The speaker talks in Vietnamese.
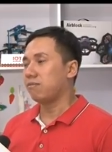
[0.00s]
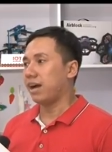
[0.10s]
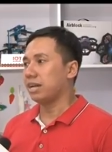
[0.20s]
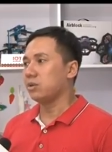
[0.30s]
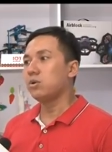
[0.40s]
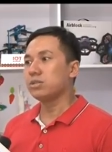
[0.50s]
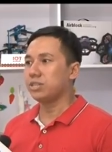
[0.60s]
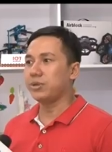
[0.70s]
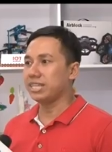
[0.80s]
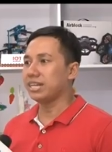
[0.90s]
và luôn
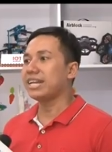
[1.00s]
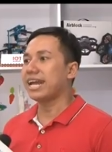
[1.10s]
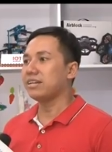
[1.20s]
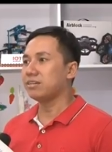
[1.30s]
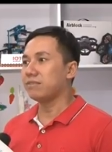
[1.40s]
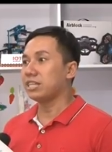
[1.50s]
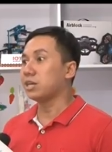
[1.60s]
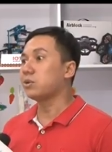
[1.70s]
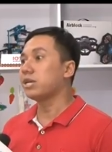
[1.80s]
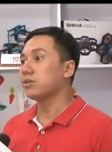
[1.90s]
truyền những cái năng lượng và
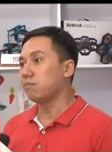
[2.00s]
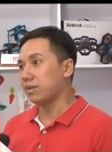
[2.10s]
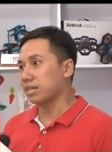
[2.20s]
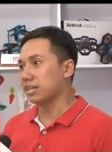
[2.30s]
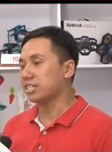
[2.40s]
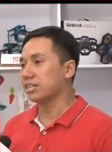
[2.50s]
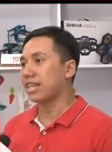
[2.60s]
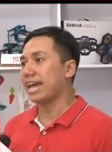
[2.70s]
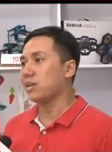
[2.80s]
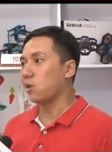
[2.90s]
nhiệt huyết của mình cái sự
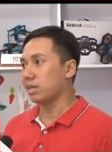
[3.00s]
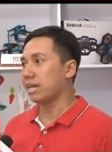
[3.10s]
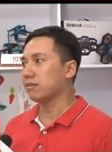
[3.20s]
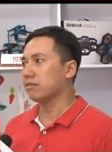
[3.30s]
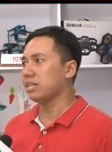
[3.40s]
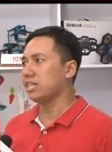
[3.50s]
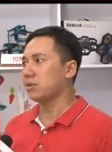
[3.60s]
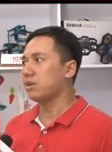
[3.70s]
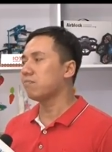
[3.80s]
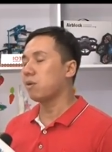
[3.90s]
thay đổi cái nhiệt
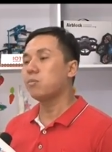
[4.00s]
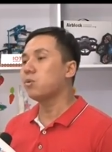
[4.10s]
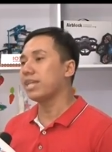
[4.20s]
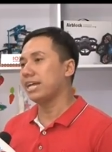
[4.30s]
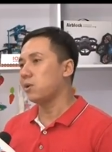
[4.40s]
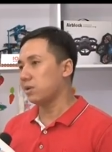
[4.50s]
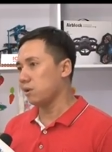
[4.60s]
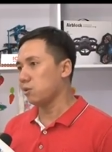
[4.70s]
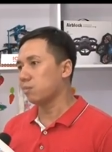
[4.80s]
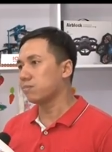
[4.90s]
huyết mong muốn thay đổi
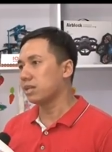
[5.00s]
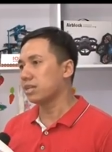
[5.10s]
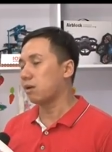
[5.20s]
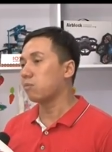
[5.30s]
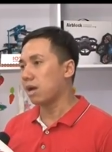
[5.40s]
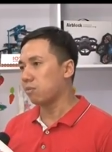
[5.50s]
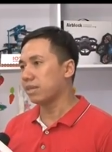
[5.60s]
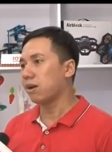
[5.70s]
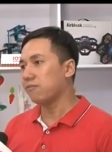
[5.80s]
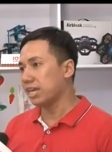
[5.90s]
giáo dục tới cộng đồng
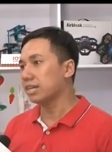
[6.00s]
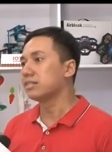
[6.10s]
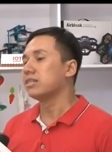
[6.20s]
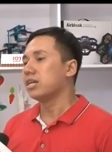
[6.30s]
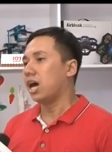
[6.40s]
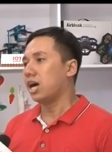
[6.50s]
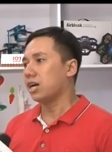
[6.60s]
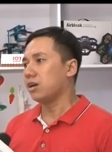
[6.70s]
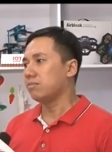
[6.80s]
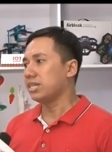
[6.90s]
giáo viên
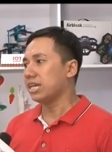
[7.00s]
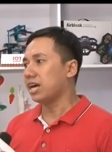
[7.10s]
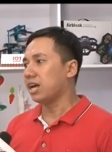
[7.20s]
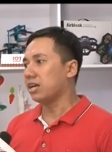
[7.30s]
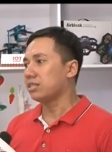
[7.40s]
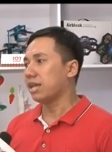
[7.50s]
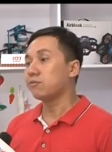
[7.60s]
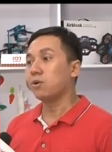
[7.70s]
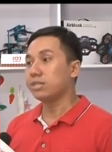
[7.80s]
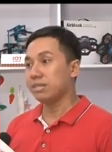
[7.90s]
không chỉ ở thành
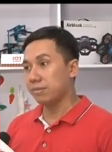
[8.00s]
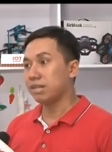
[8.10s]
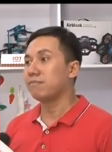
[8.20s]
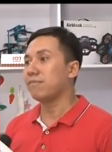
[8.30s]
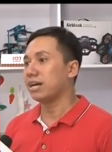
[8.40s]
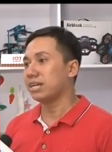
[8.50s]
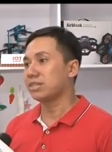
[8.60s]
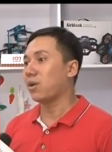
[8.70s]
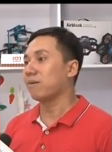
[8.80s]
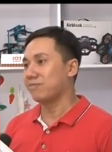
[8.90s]
phố Hồ Chí Minh mà ở
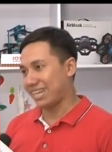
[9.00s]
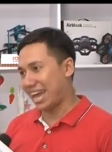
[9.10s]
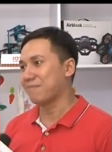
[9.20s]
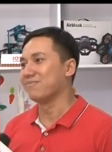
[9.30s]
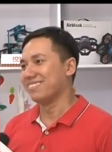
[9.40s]
toàn Việt Nam